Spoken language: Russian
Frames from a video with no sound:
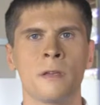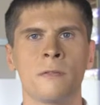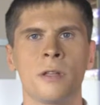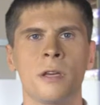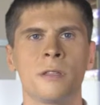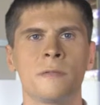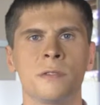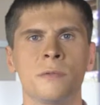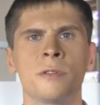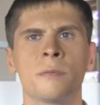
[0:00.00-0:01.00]
Вероятнее
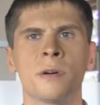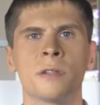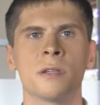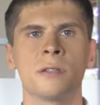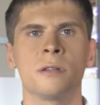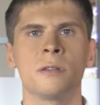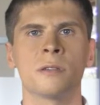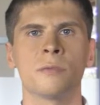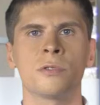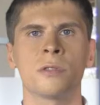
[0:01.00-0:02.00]
всего, этот показатель не
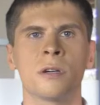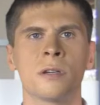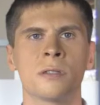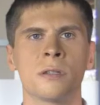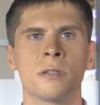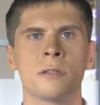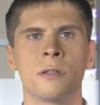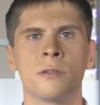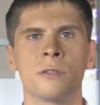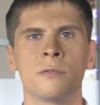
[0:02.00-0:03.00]
сможет оказать
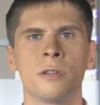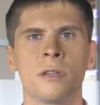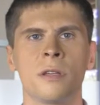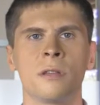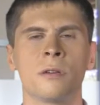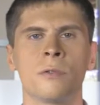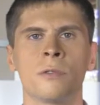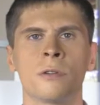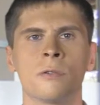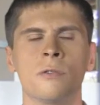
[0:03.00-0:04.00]
серьезного влияния на
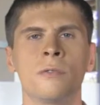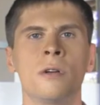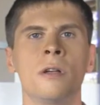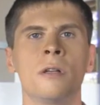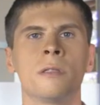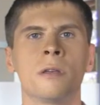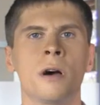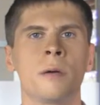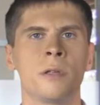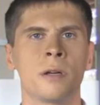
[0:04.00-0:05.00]
ход торгов
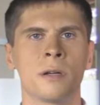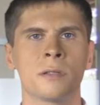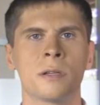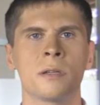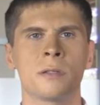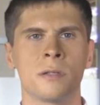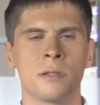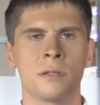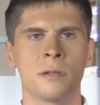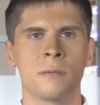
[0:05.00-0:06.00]
на американской
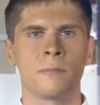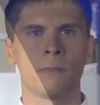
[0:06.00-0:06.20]
сессии.